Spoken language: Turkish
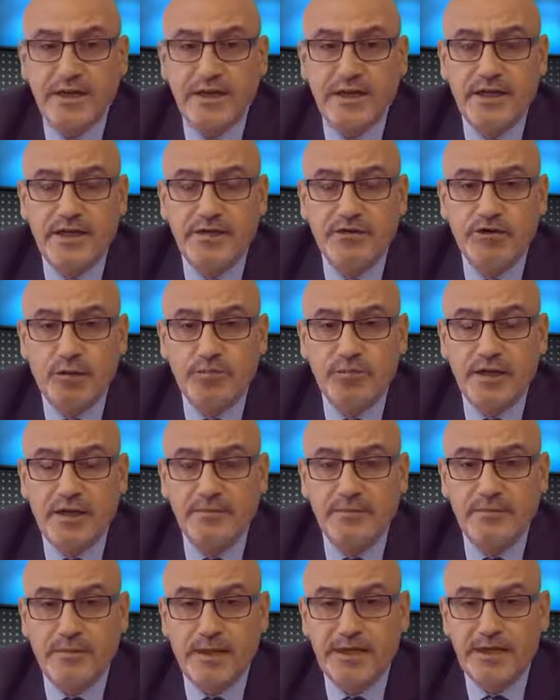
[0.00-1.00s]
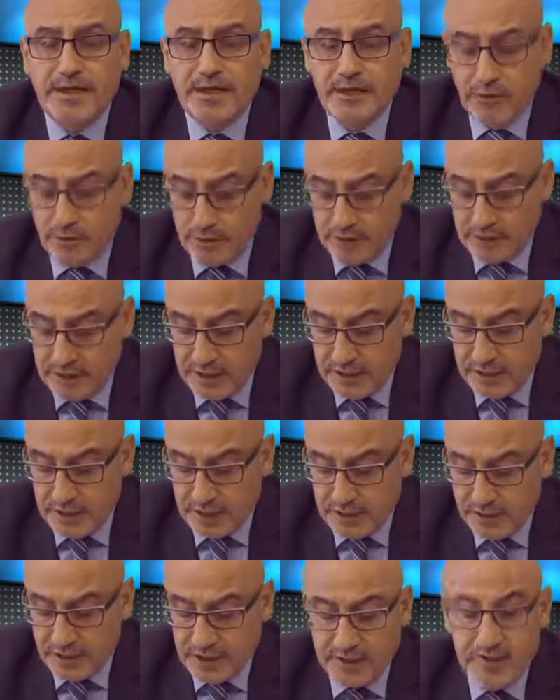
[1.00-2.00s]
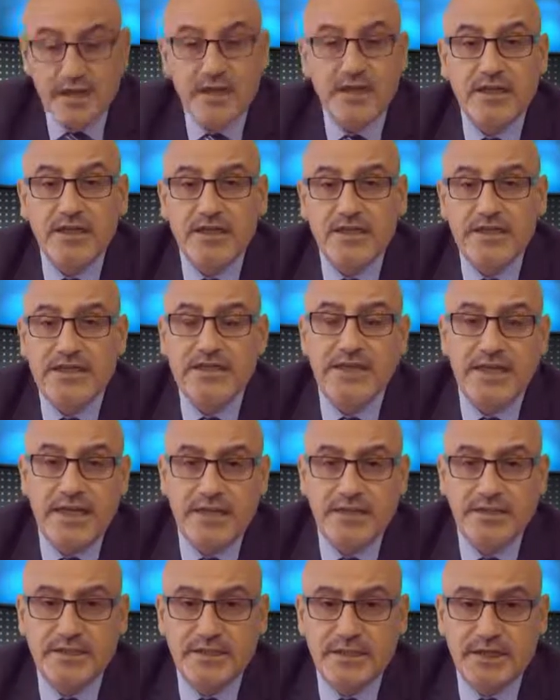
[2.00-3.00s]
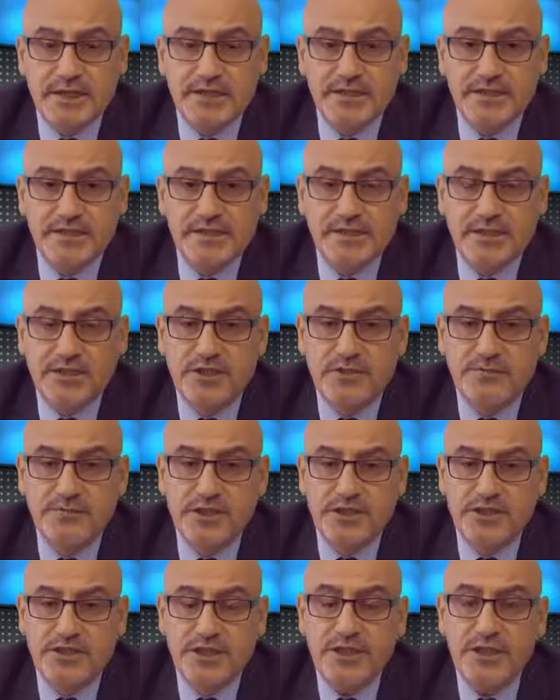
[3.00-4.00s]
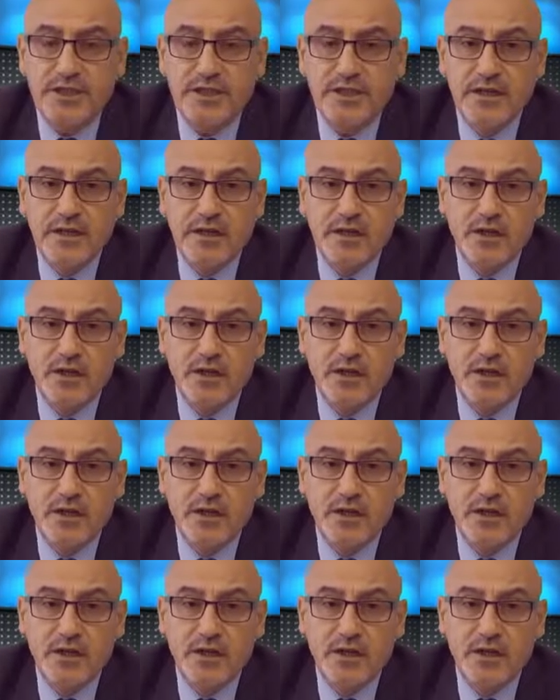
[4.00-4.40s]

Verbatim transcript: e, toplanma yeri olarak Ankara Tren Garı seçilmişti.